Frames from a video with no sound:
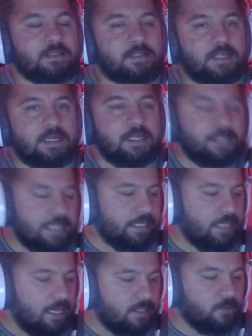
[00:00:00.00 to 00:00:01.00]
Yani ne
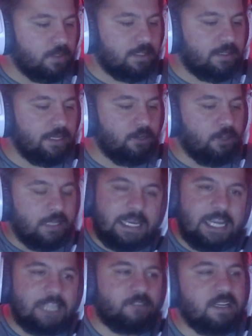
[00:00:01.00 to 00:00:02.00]
anlamak geliyor?
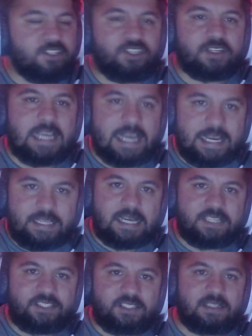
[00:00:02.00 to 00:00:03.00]
Adventure'ı
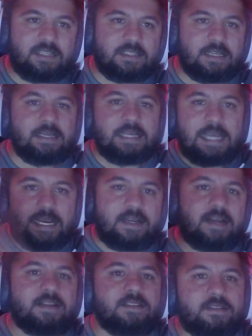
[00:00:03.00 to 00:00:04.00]
enerjiyle de
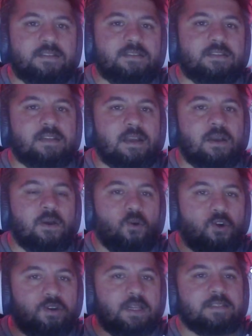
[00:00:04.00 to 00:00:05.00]
enerjisizle de
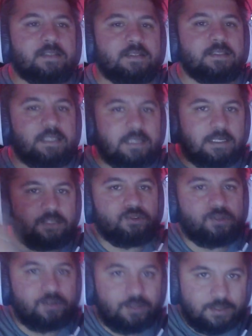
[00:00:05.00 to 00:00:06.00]
oynarsanız iki türlü
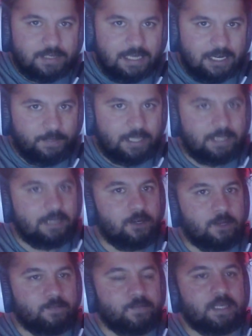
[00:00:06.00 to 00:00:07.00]
SLP geliyor.
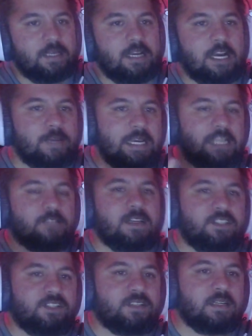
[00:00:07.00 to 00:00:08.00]
Ama
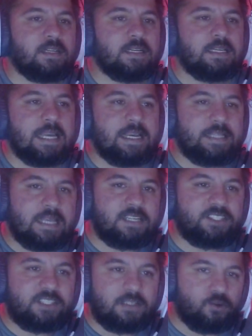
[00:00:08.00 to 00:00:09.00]
Adventure'ı enerjiyle
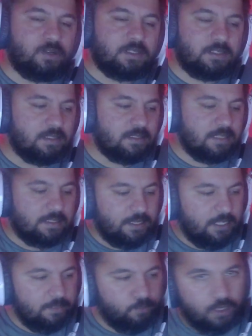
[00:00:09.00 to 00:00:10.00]
oynadığınızda deneyim
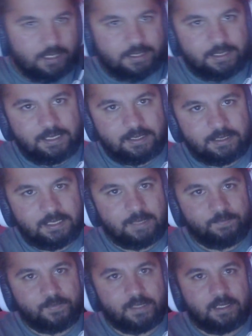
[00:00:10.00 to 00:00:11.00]
puanı gelir.
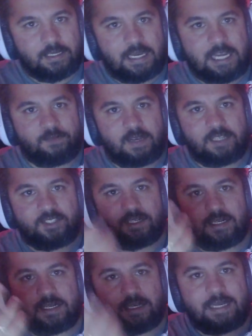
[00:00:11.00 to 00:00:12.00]
Adventure'ı
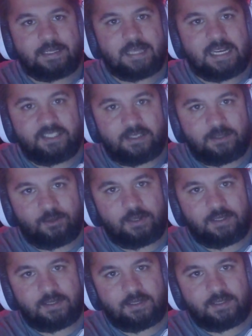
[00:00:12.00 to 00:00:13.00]
enerjisiz
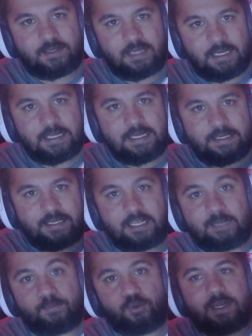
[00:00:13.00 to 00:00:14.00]
oynadığınızda deneyim
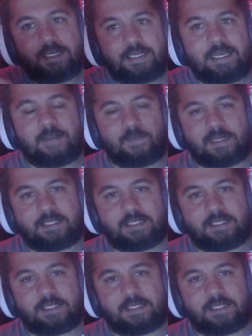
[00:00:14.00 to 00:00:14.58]
puanı gelmez.